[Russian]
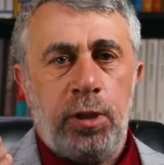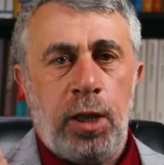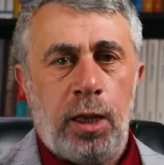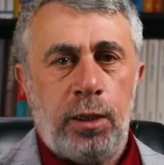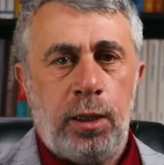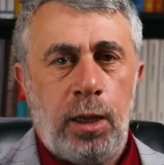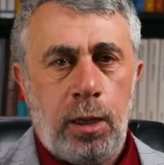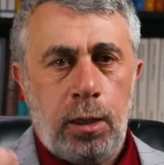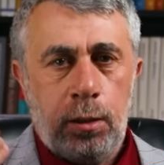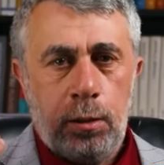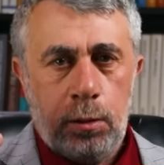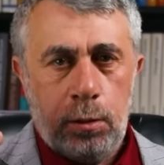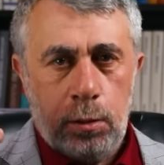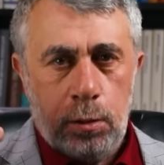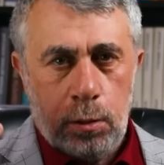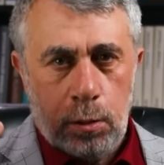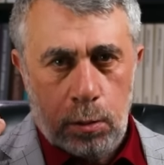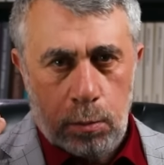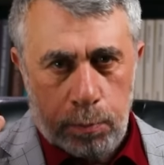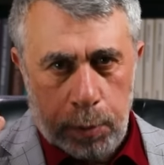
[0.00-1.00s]
надо
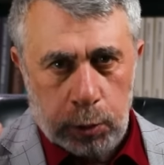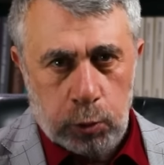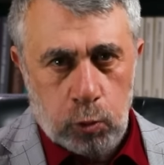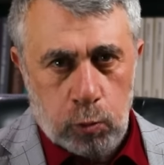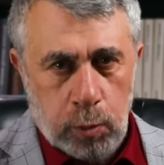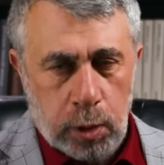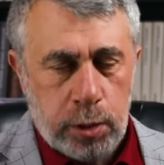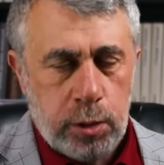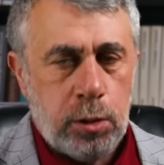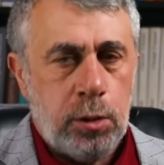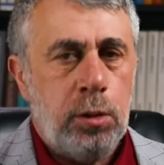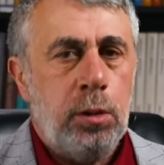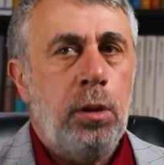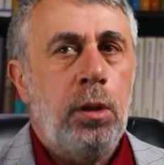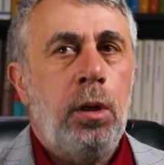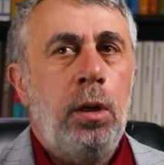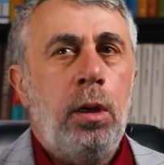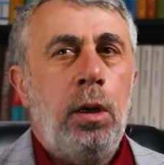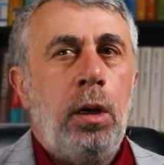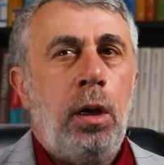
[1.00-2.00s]
подумать.
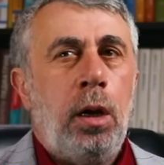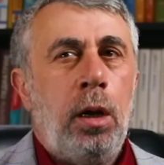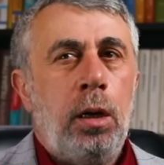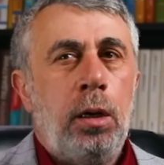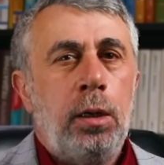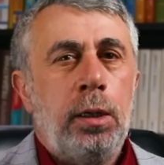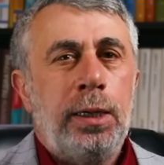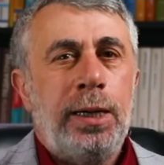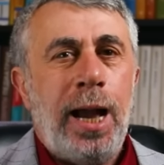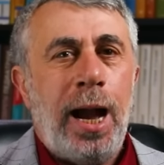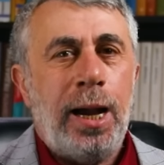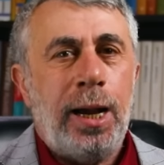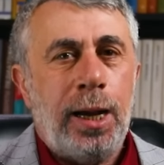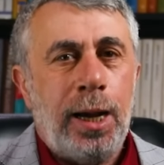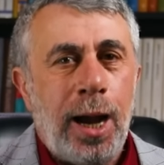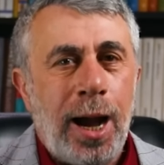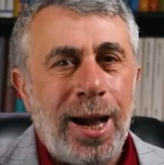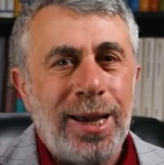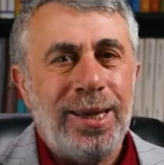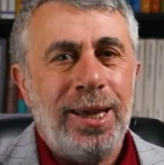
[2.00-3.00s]

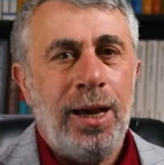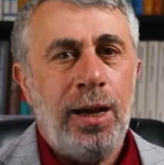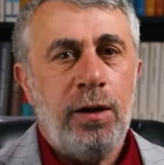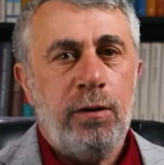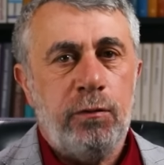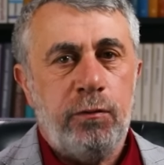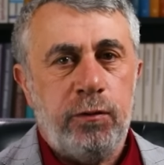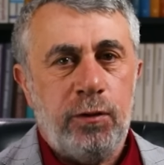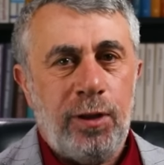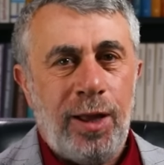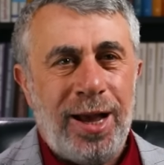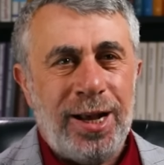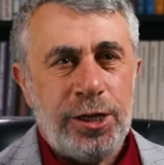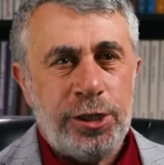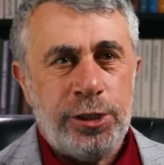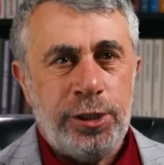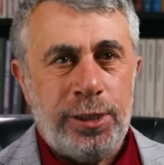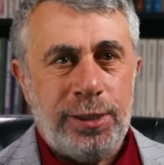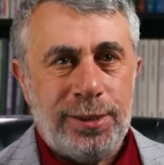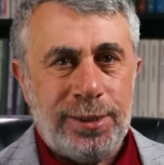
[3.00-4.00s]
Какая
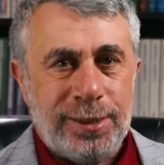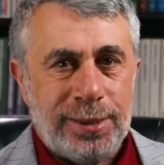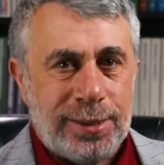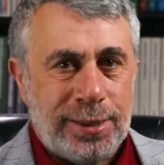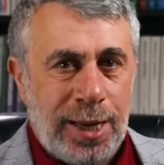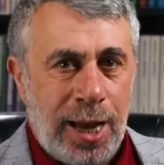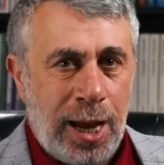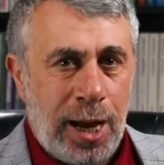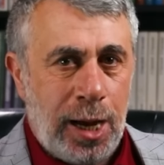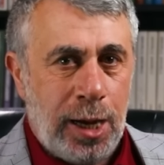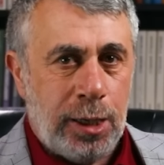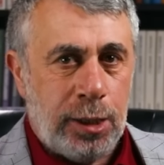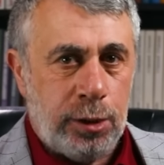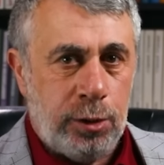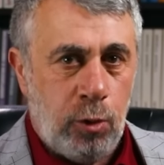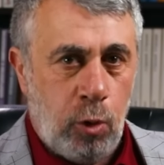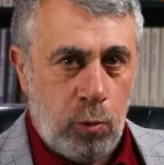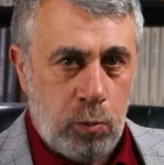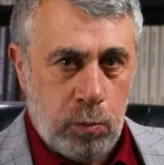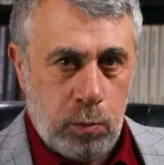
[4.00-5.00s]
влажность за
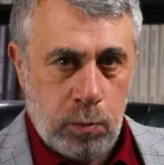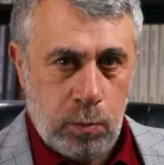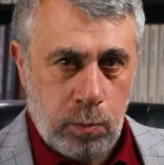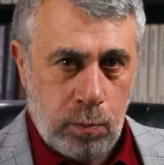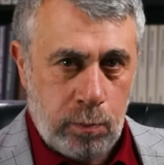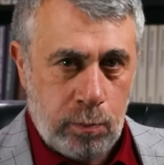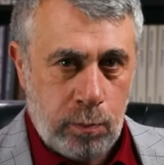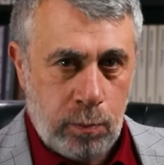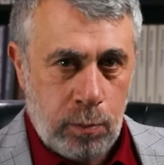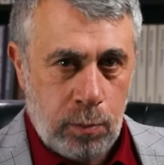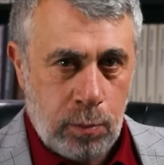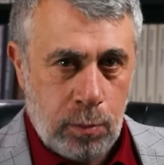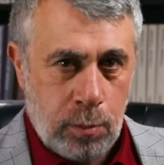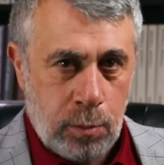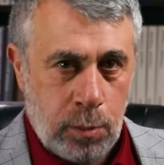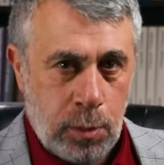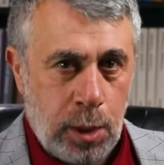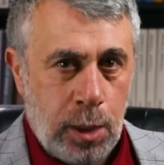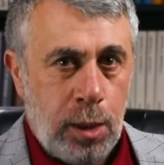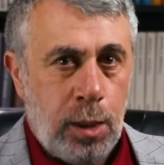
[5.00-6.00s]
окном?
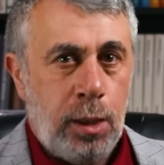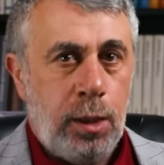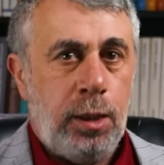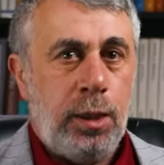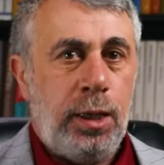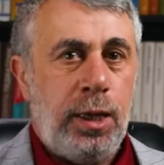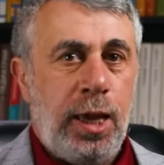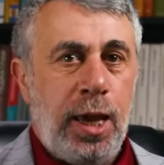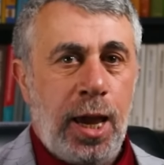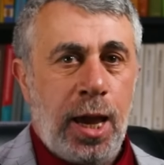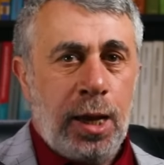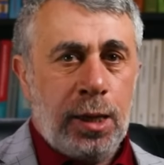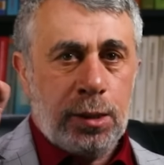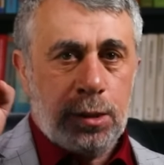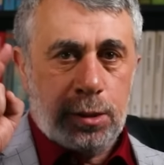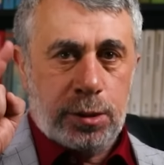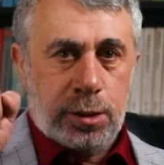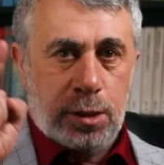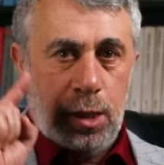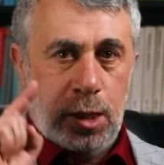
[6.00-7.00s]

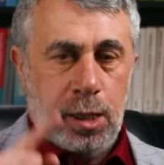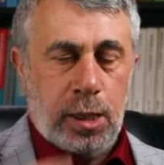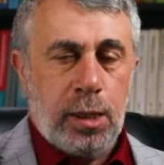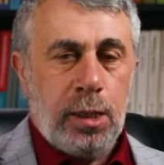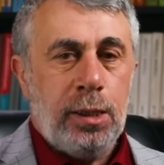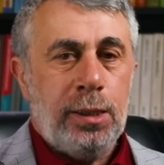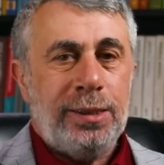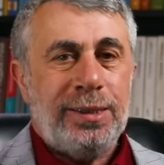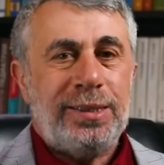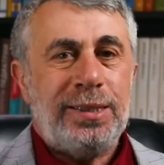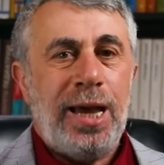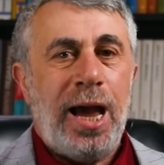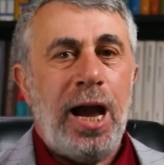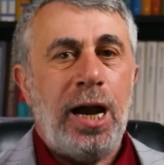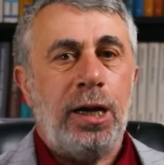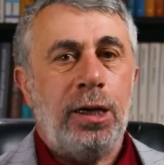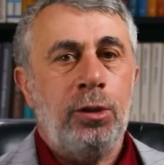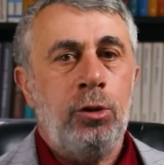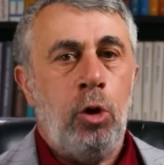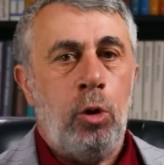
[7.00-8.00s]
Если за
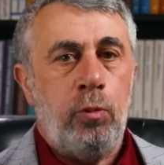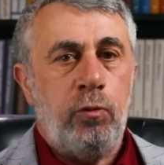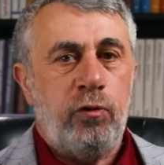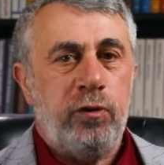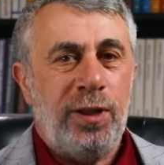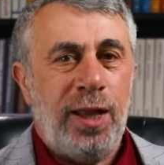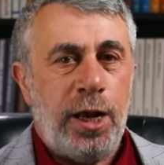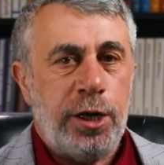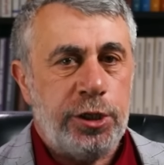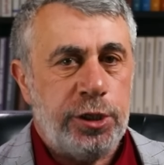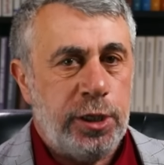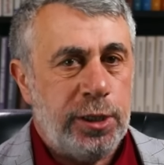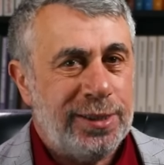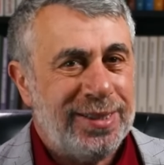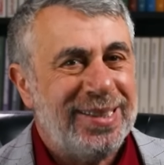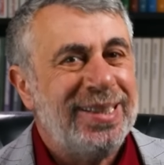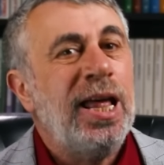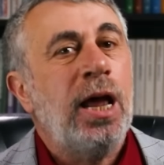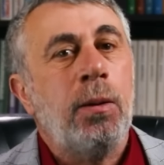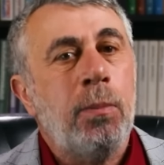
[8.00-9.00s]
окном влажность
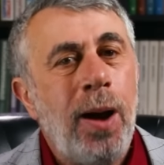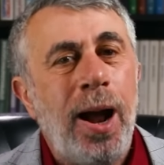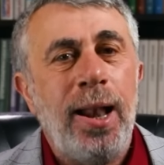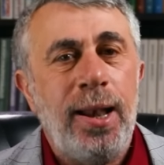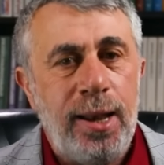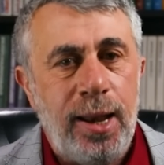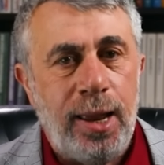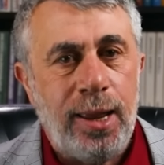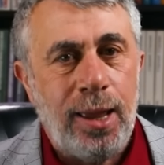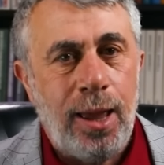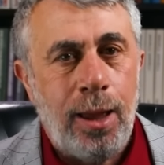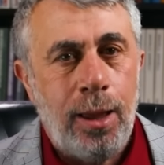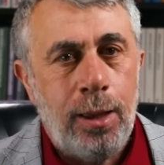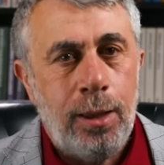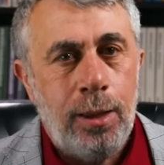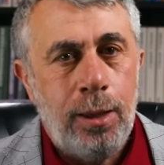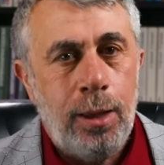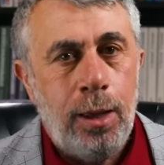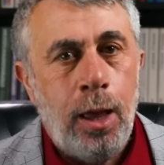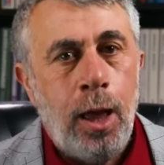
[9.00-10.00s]
нормальная,
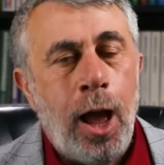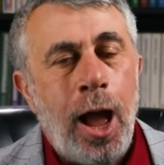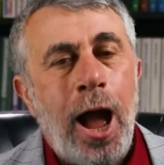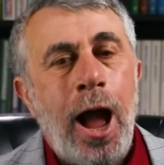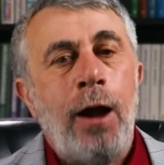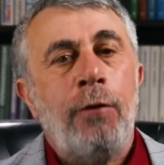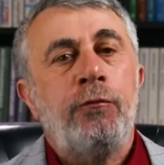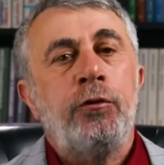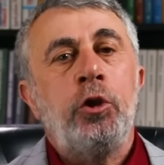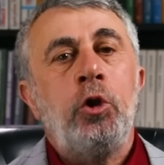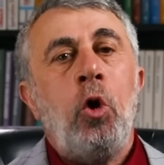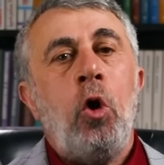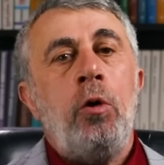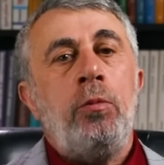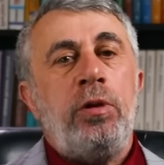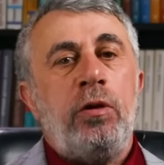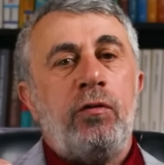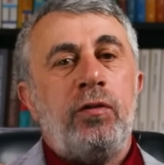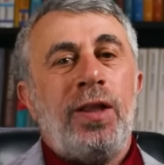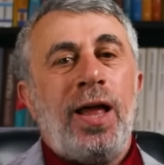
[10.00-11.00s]
а в
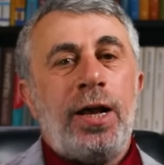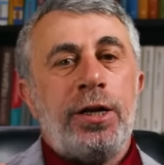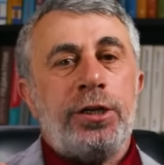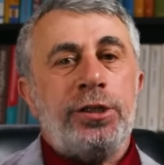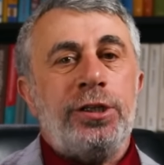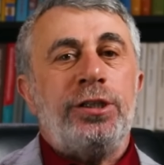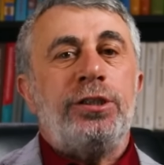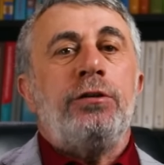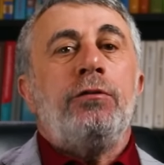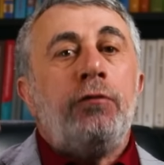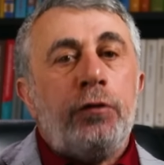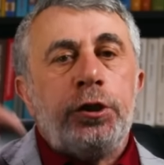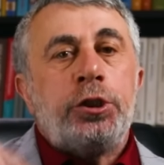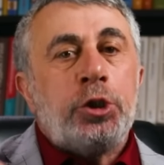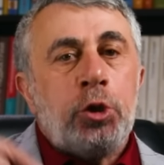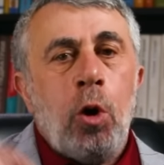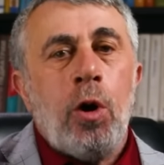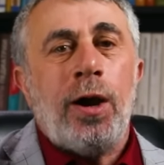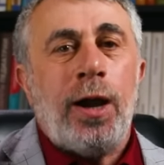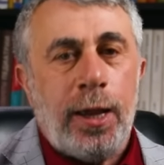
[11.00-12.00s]
доме влажность
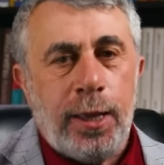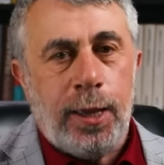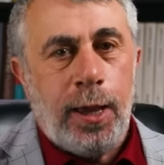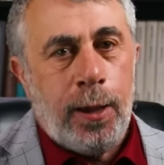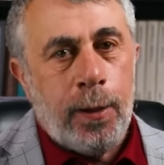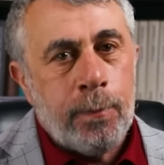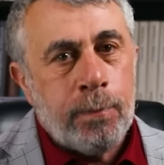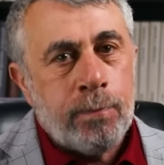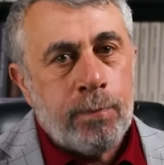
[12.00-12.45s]
высокая,